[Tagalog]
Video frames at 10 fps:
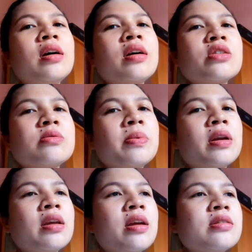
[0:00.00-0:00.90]
na
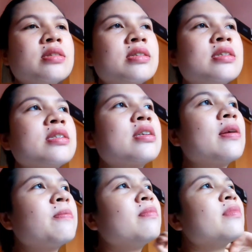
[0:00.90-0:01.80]
experience.
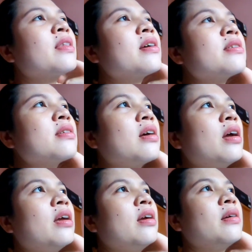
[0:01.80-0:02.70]

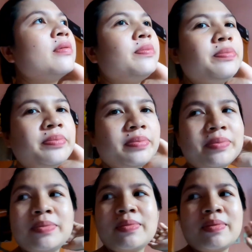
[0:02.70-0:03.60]
Sila jud
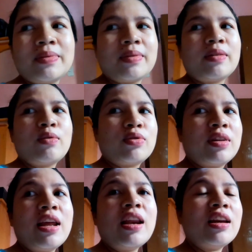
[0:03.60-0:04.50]
pagantos ang mga nak. Mm,
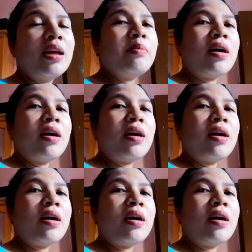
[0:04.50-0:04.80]
di lalim